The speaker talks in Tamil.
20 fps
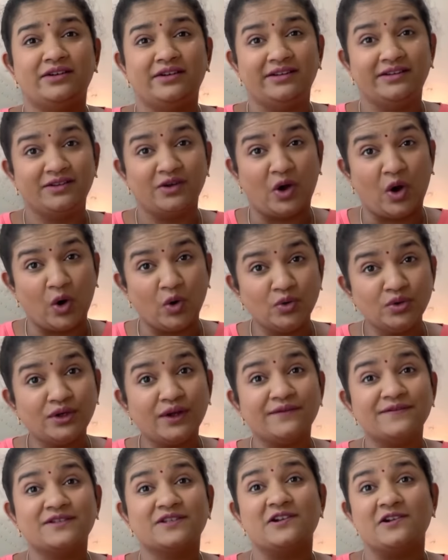இது அவுட்
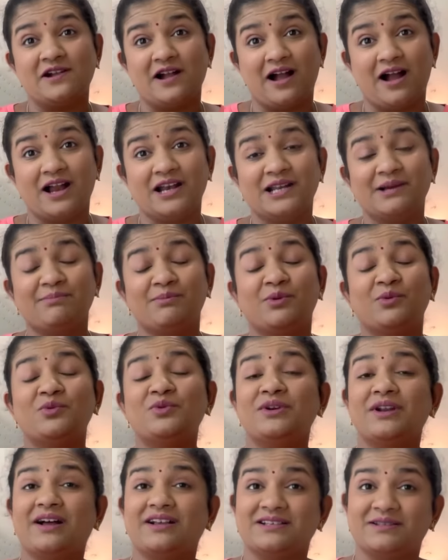ஆஃப் ஸ்டாக்
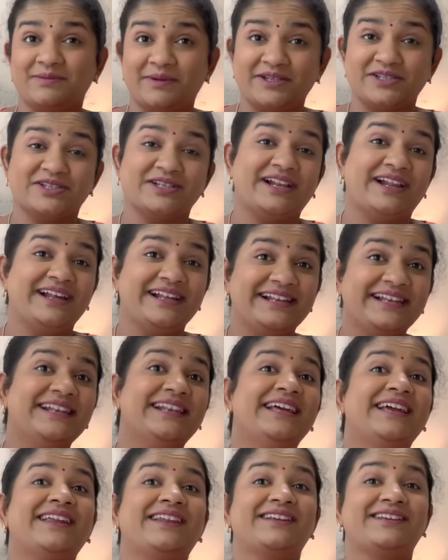ஆனப்பவும் நான் ஸ்பெஷலாக
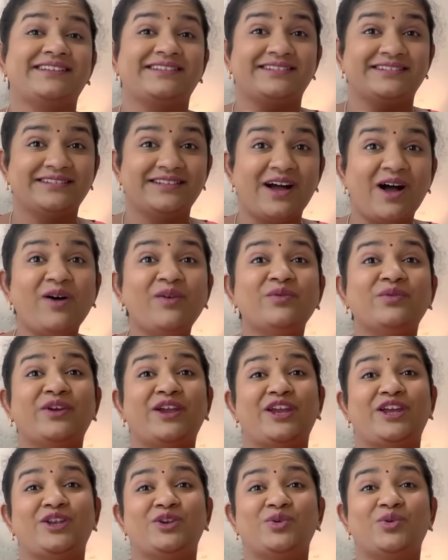இல்லை எனக்கு இதுதான்
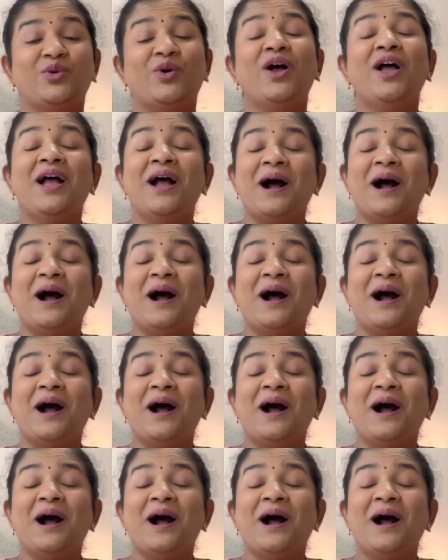வேணும்